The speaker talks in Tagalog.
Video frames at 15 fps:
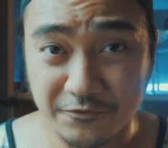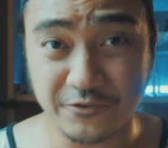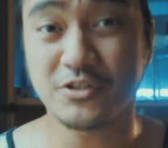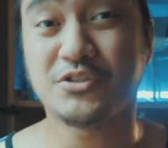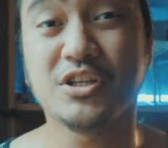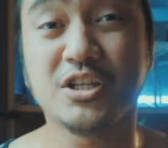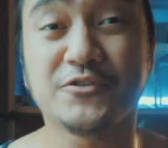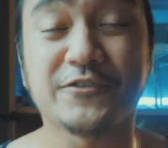
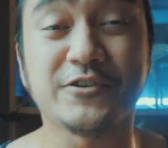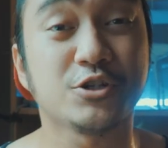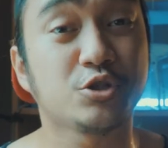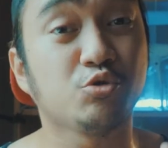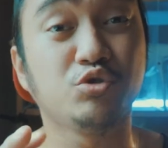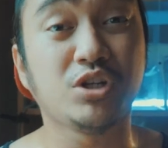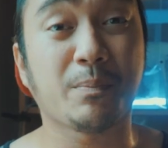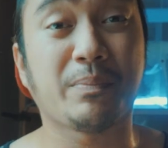First things first,
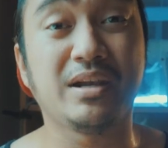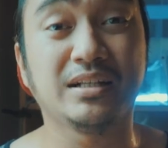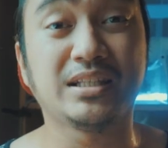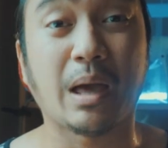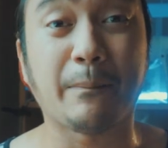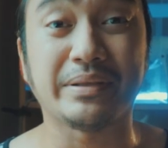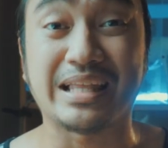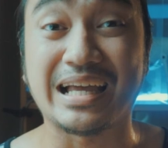una pa lang
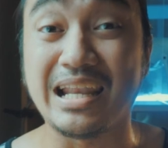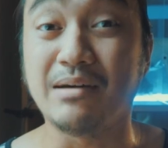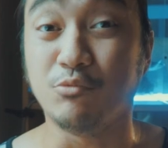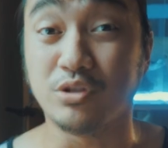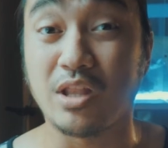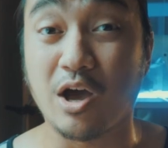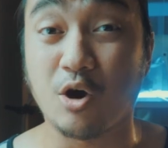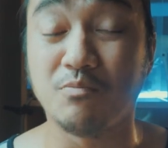dapat alam
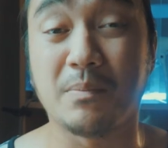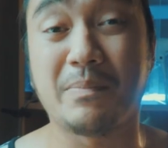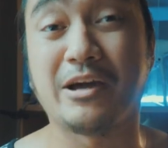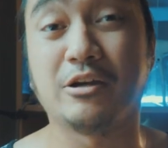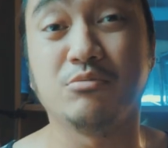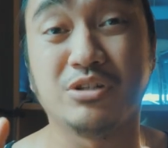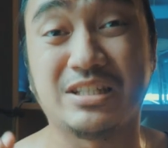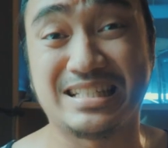mo na kung
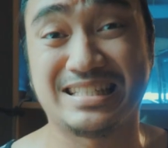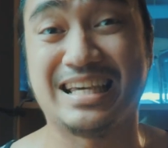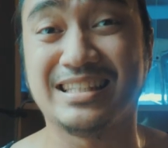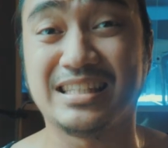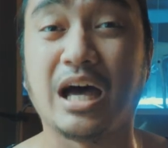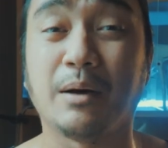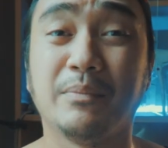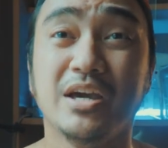paano mo
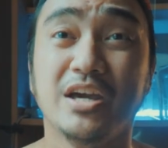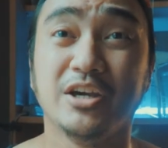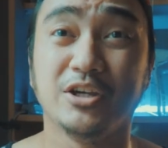i-setup